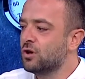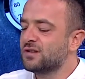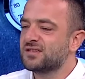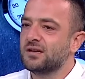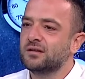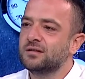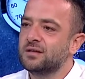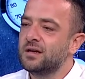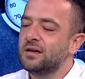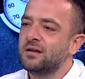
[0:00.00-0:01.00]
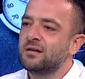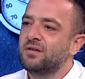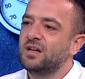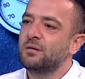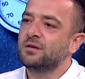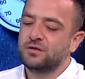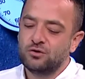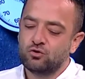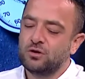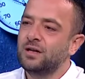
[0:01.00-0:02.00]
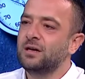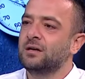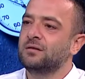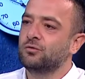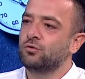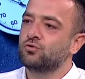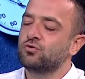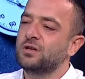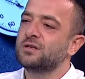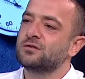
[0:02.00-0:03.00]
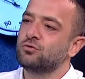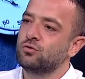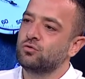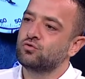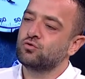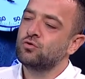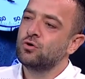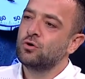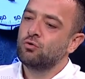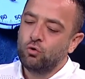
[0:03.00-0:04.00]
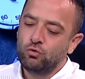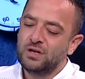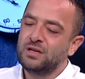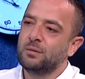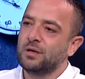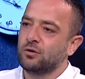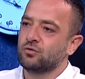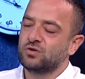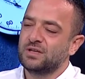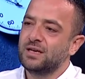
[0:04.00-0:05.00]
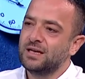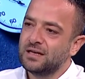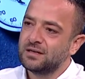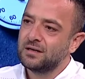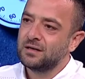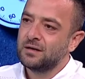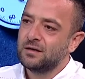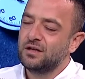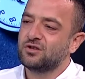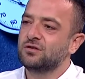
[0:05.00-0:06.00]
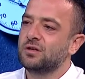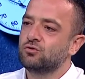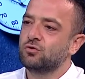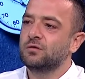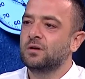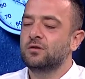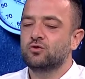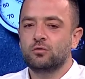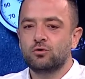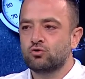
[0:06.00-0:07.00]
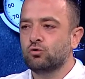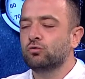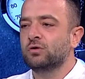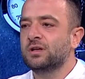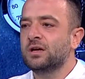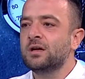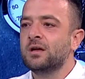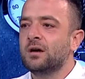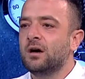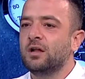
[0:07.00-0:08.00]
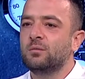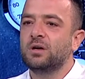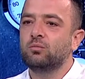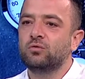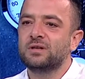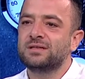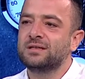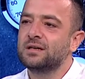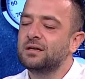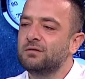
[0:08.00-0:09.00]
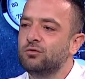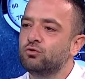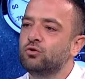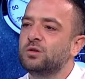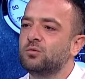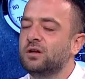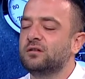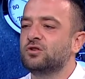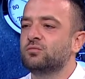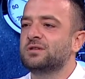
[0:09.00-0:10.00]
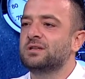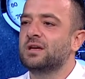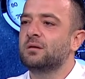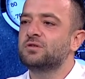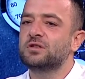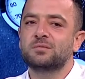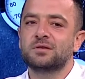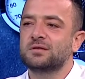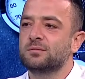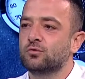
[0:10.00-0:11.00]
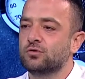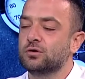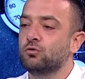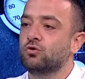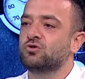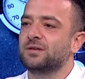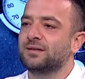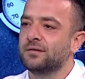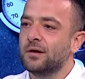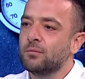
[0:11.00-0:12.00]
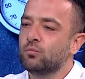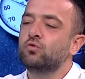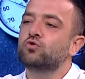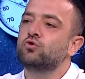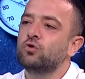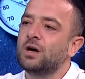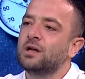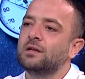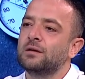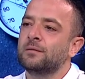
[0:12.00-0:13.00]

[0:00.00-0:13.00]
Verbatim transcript: Salında Fenerbahçe'nin şu an en anahtar oyuncusu, en hazır oyuncusu, oyunu en iyi beyan oyuncusu Keyer yaşından çok daha tecrübeli. Solunda da Almanya Bundesliga ve Euro 2006 tecrübesiyle gelmiş 28-29 yaşında o üçtedir. Bu üçlüyü al.